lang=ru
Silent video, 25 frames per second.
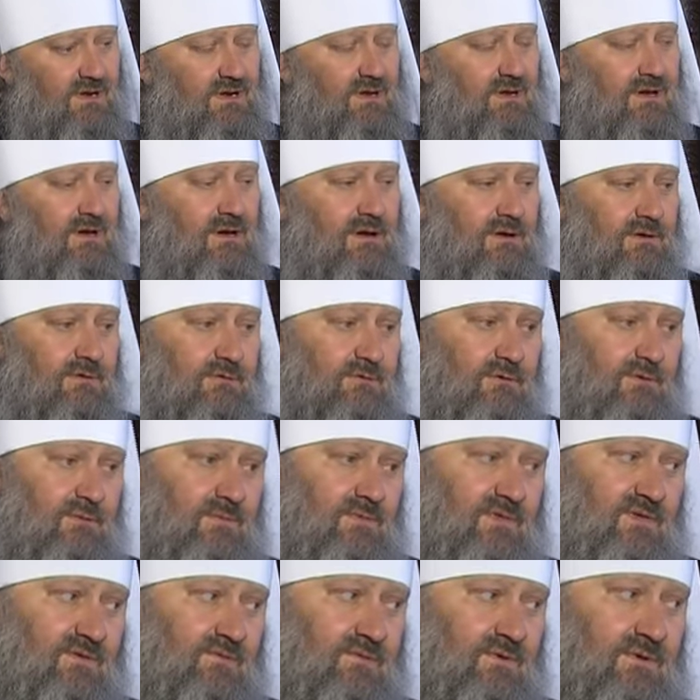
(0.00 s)
о котором
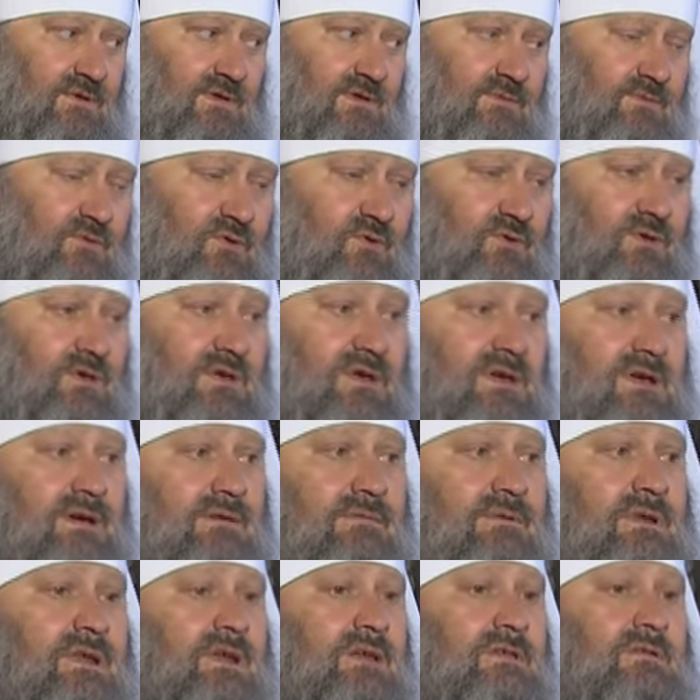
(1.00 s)
сегодня многие
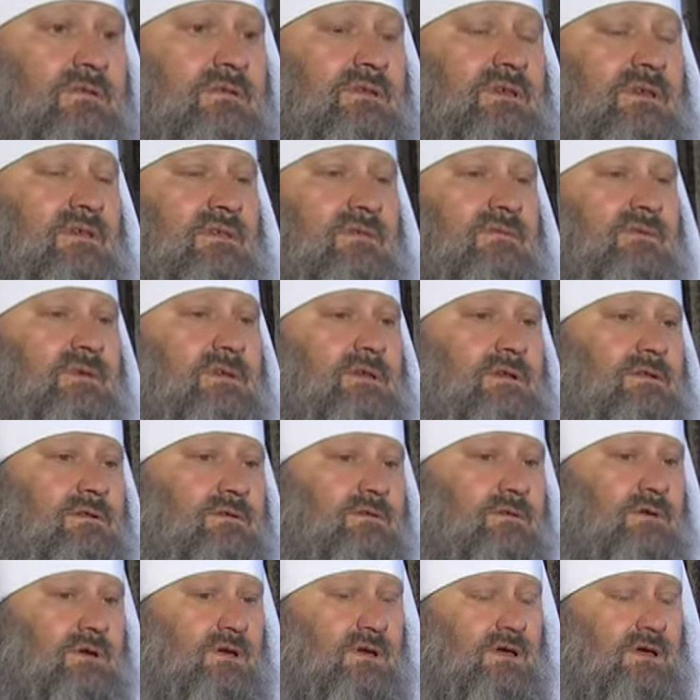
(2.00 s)
говорят, но действительно,